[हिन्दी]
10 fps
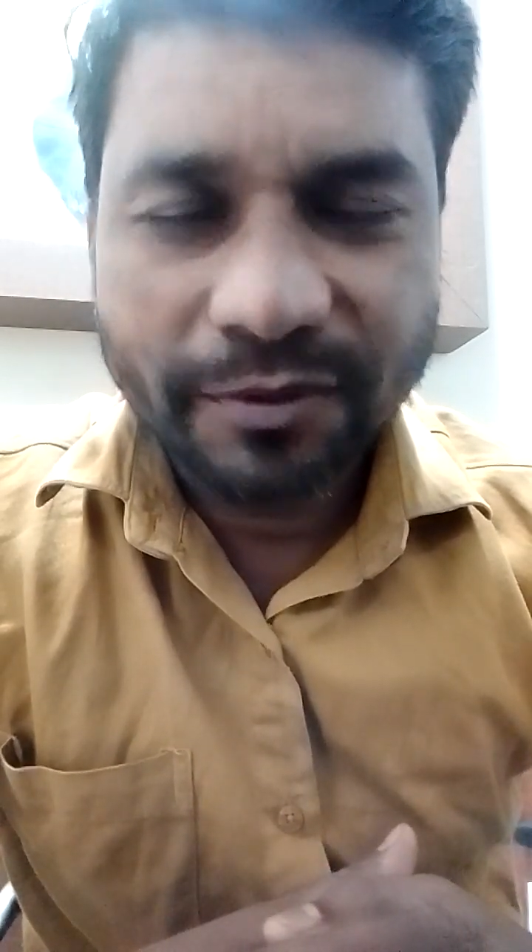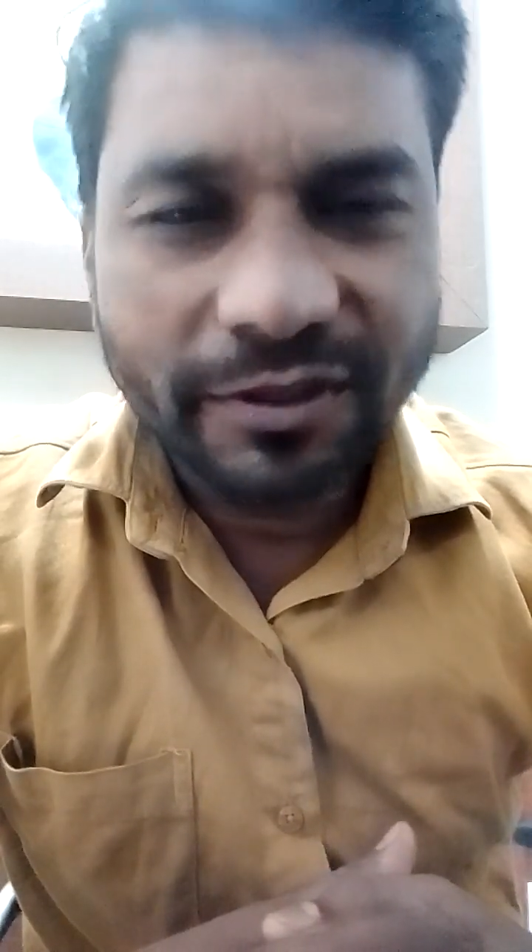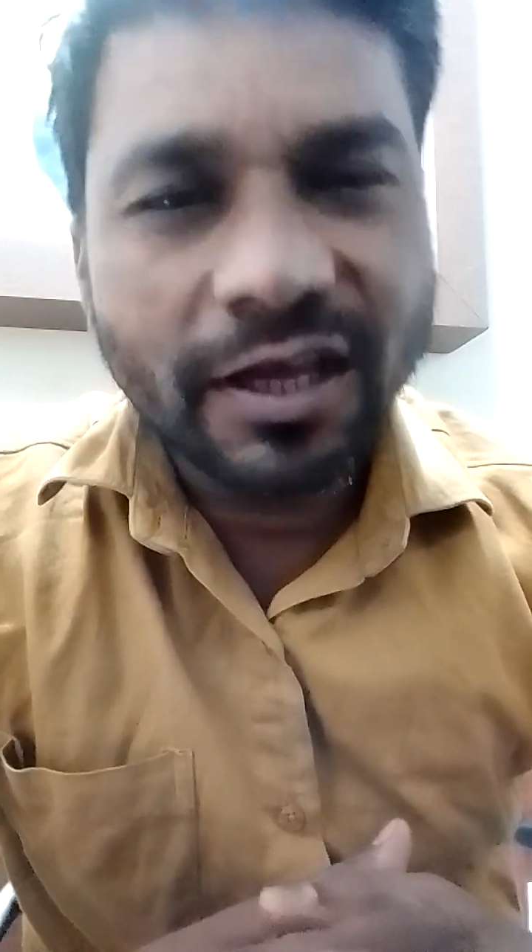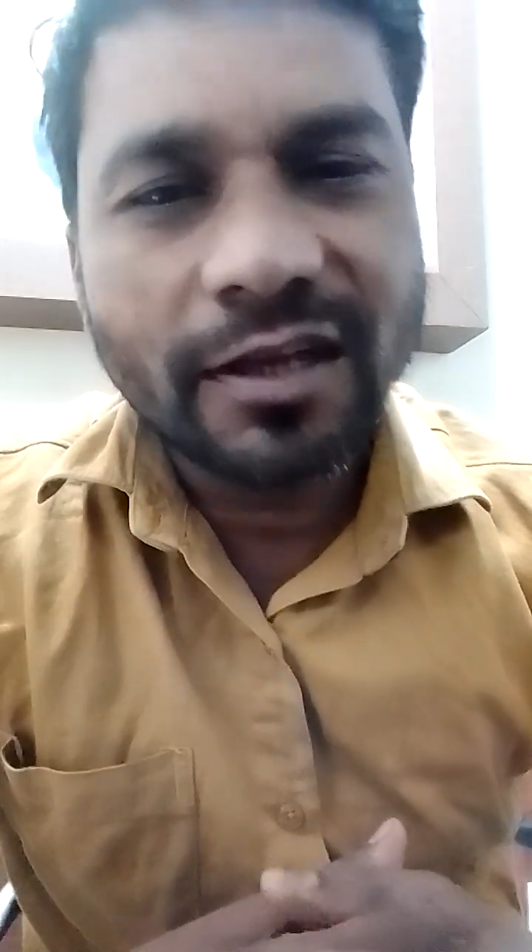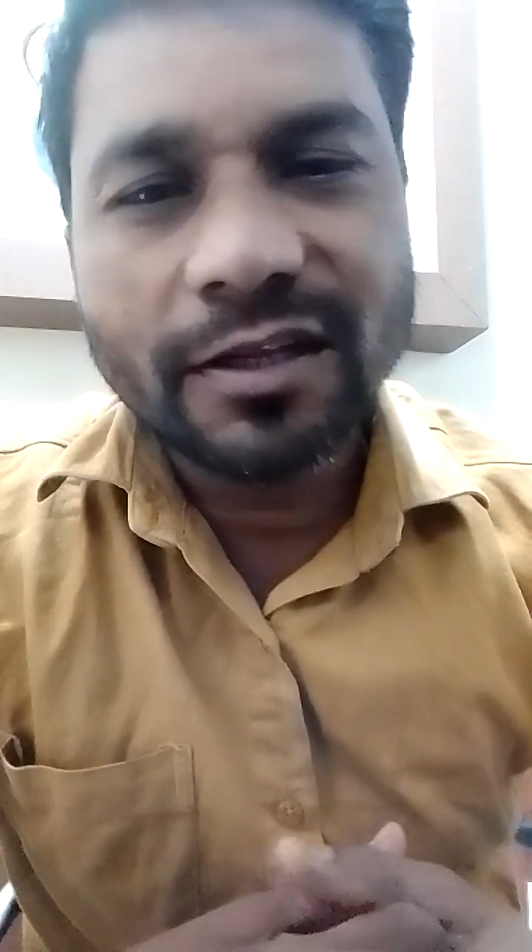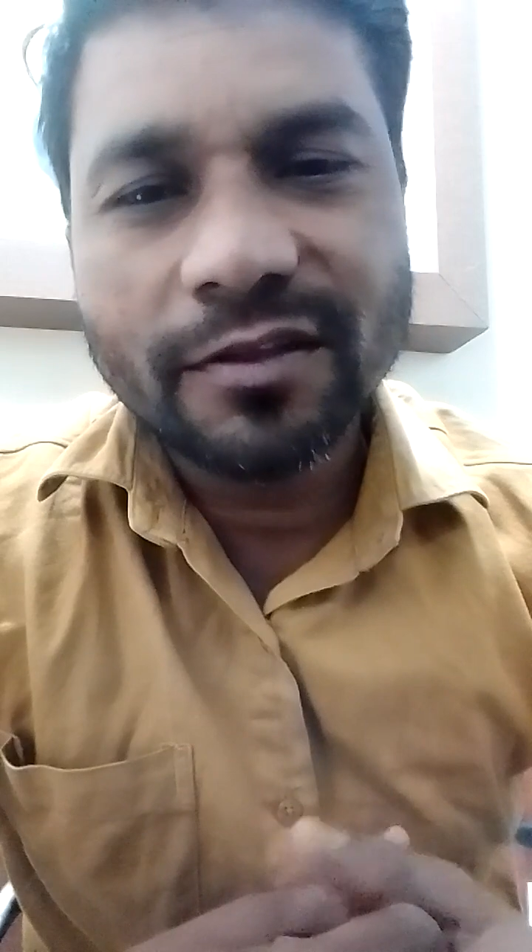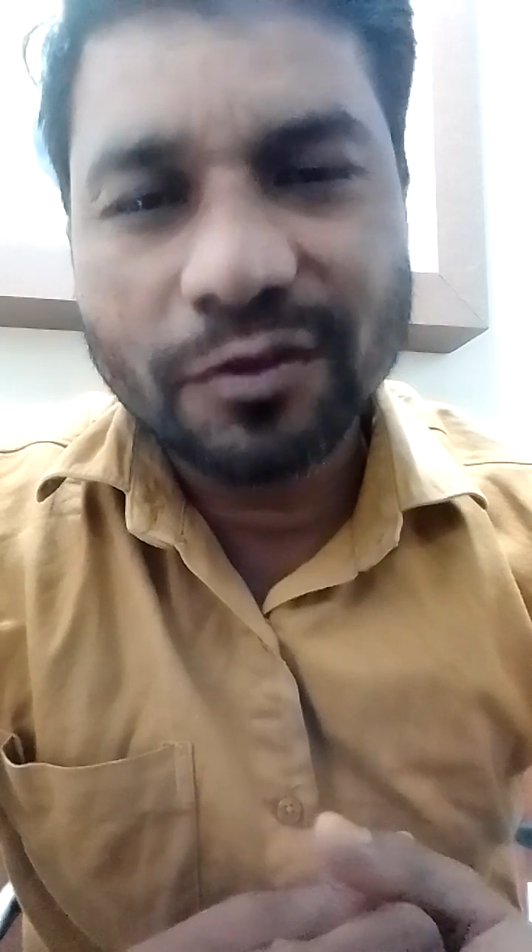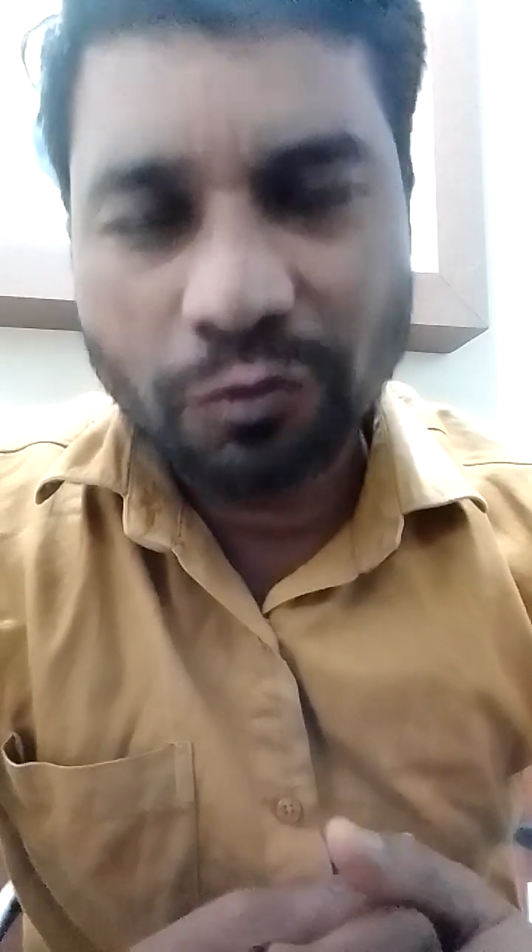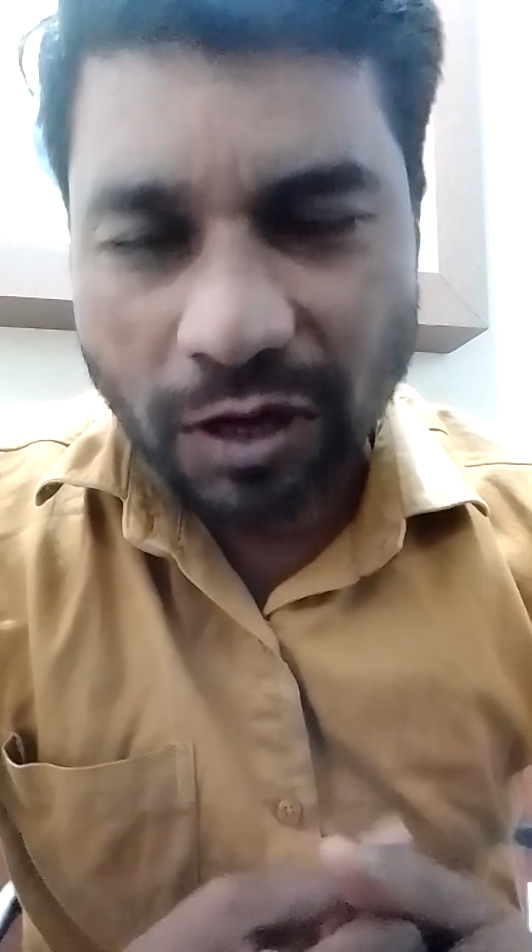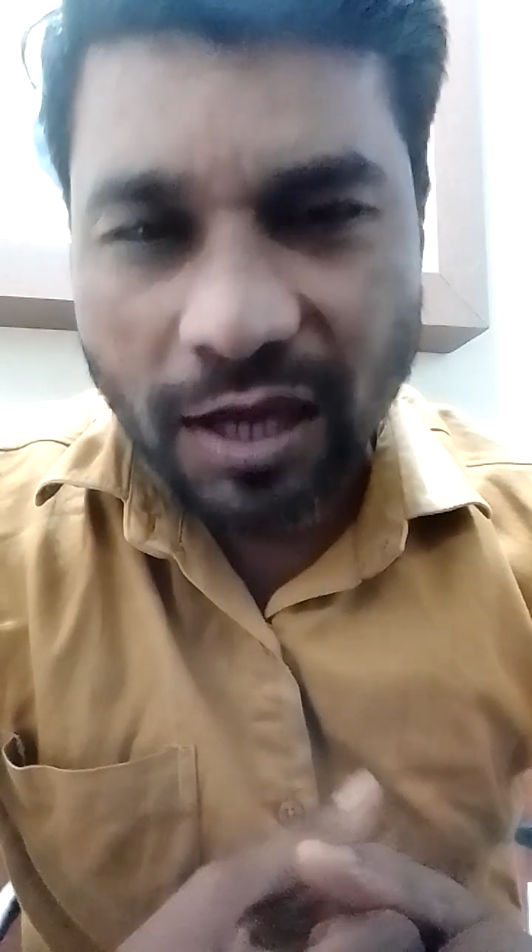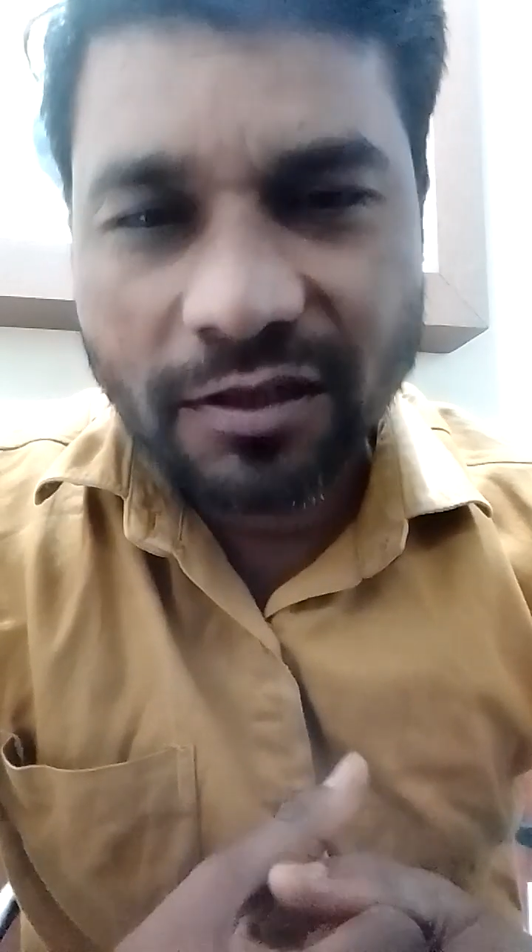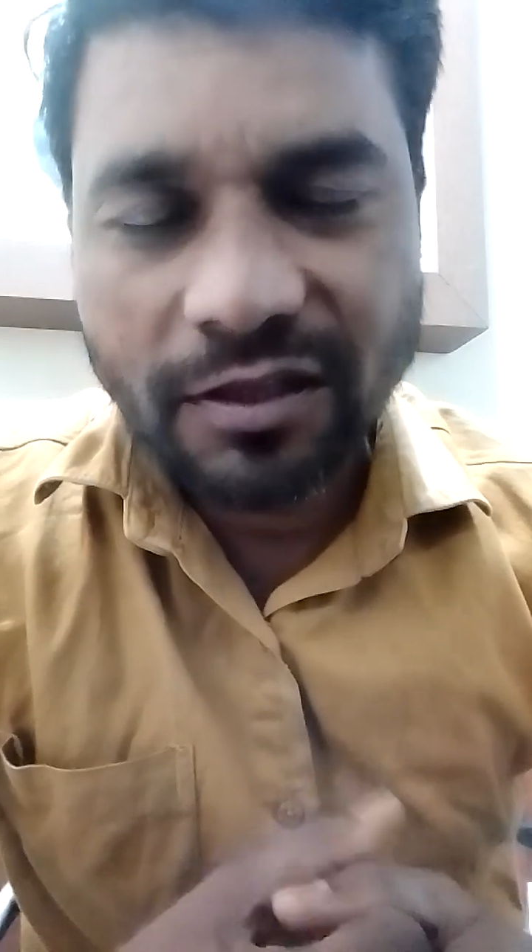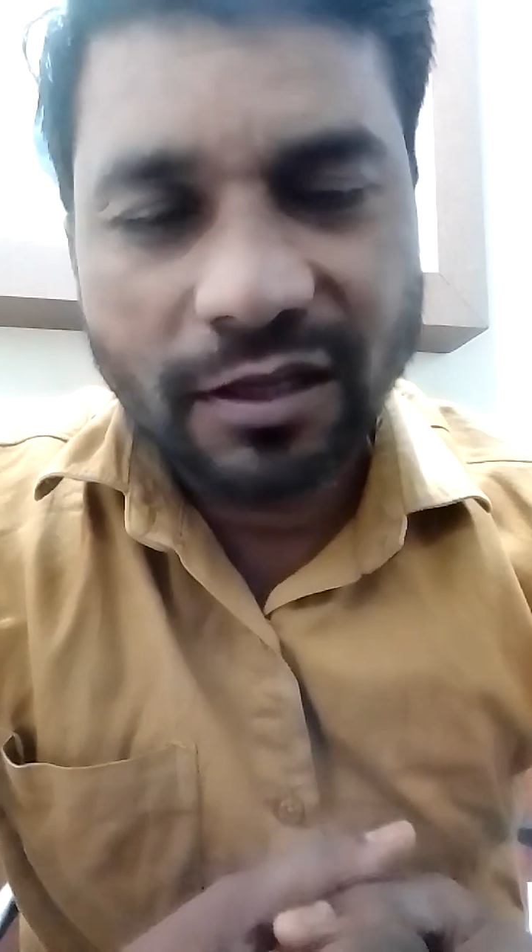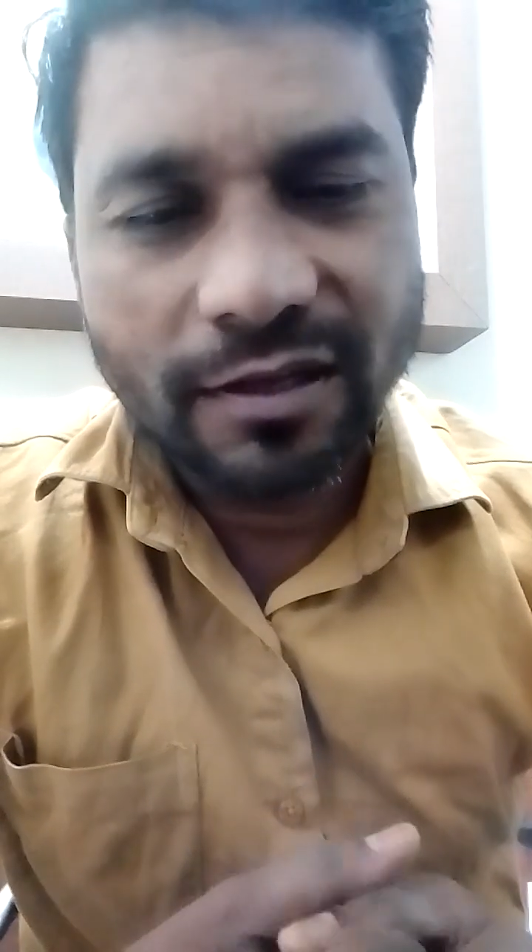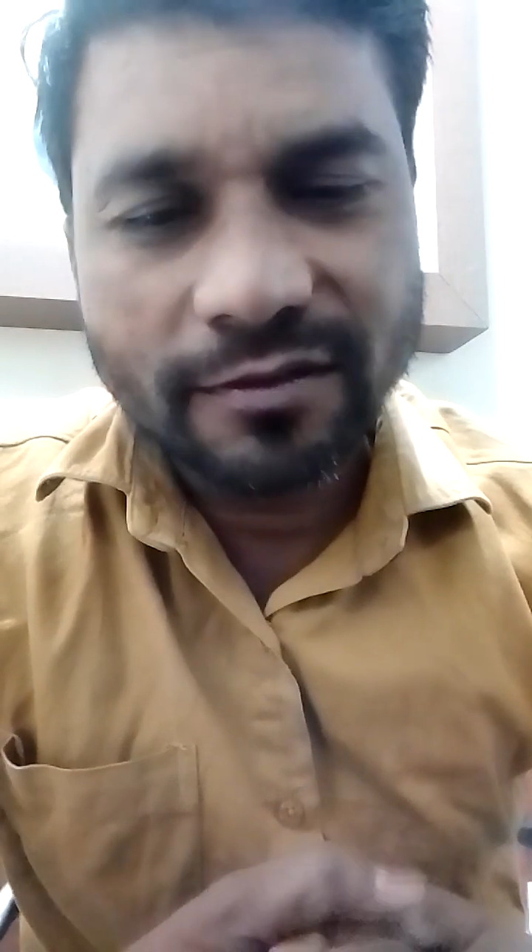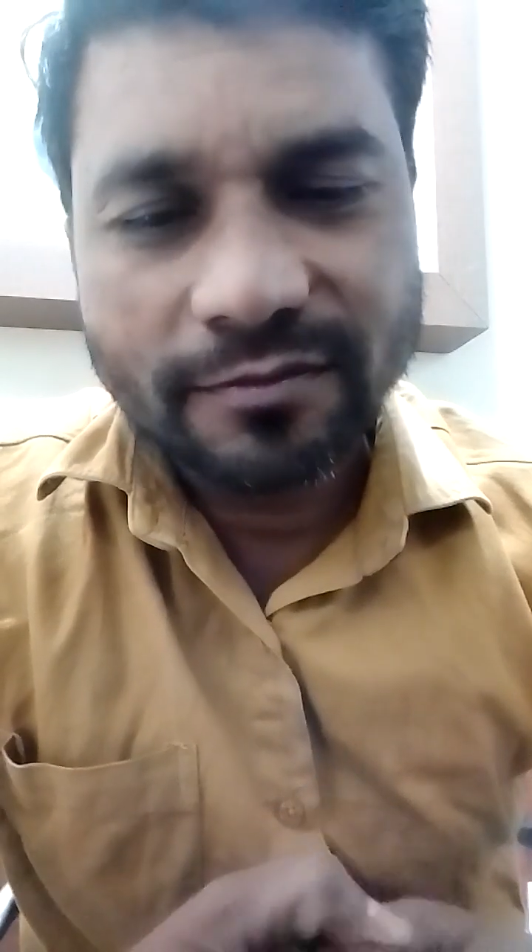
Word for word: पिता ने स्वीकार किया